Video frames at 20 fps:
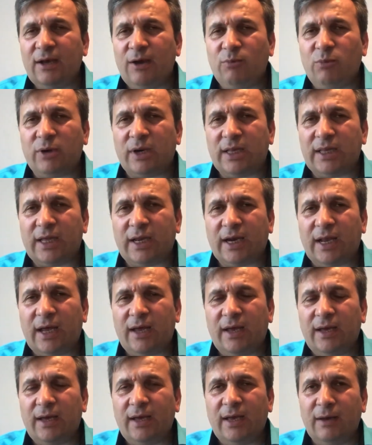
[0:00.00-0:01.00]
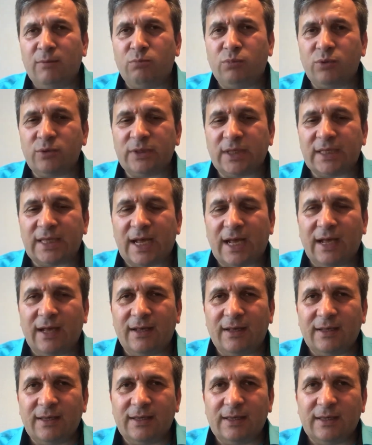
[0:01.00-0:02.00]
buralara burada da